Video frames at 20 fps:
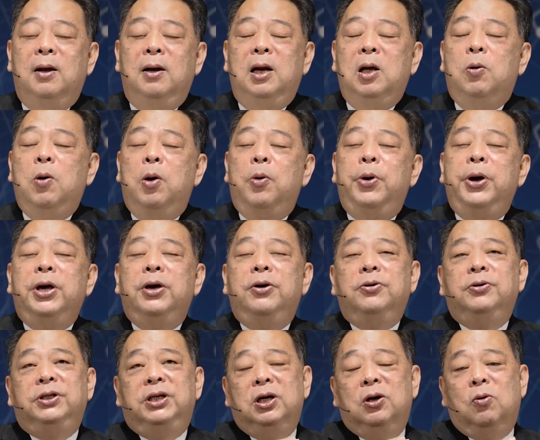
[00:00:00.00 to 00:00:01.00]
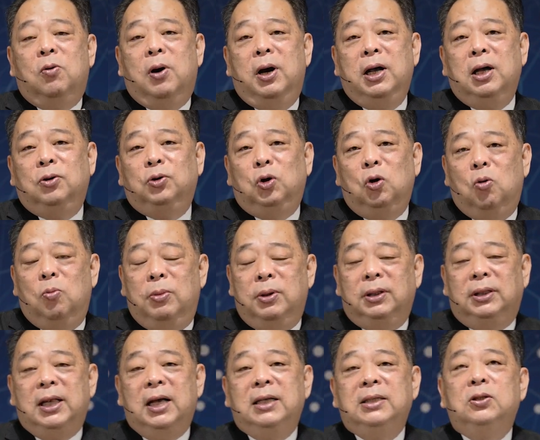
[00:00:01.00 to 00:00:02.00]
另外，我也有些话要对我们
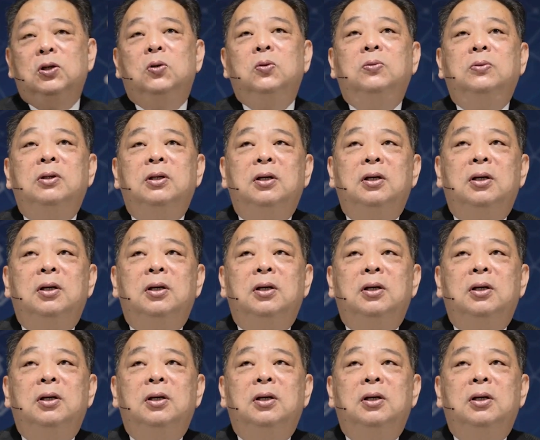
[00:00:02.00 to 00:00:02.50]
当中，